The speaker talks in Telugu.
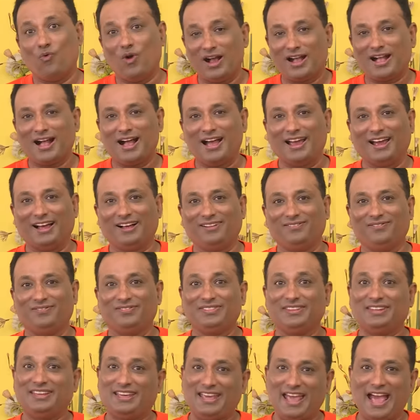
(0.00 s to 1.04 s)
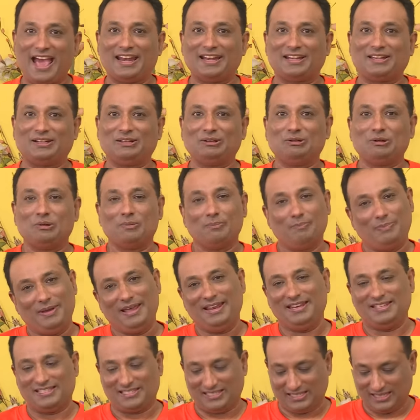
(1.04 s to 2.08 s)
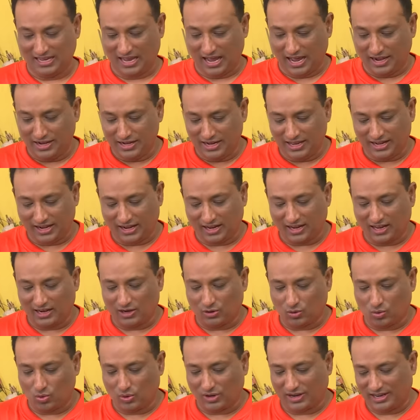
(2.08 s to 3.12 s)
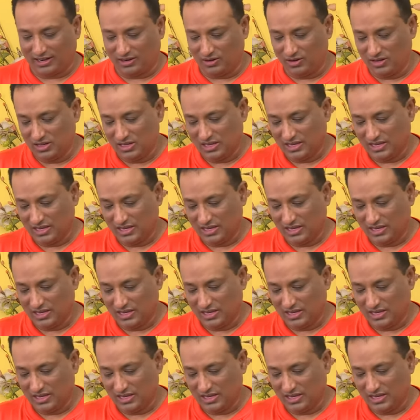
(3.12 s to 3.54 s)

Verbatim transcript: వంకాయ క్యారెట్ బీన్స్ అన్ని రకాల కూరగాయలు